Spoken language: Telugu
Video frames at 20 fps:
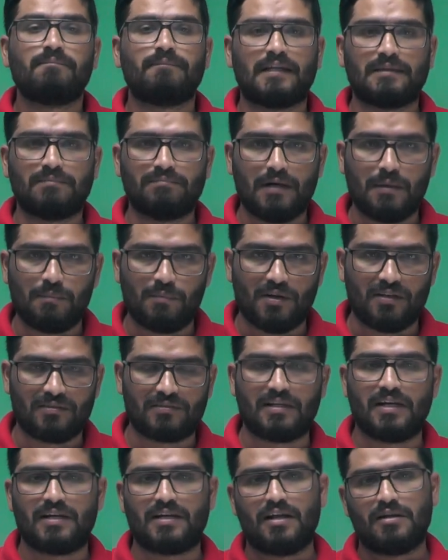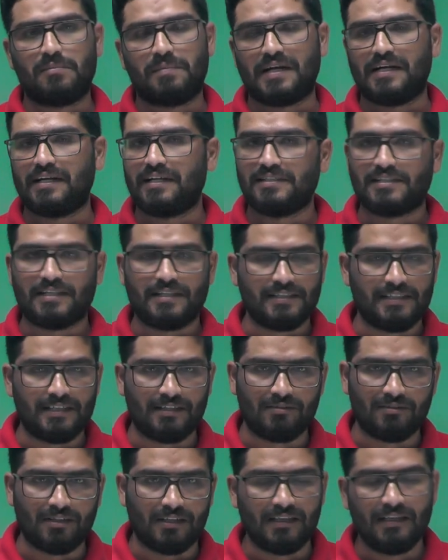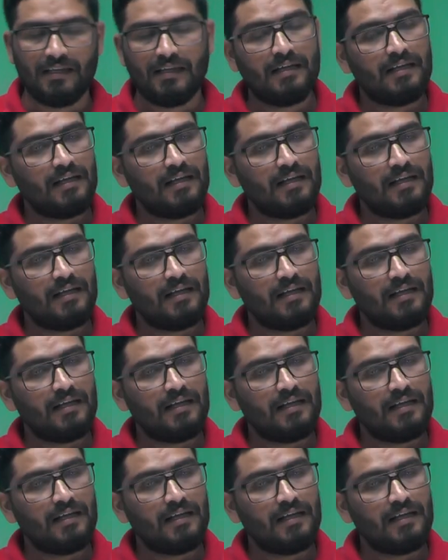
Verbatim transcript: పద్మ పురస్కారాలు ప్రకటించడం జరుగుతుంది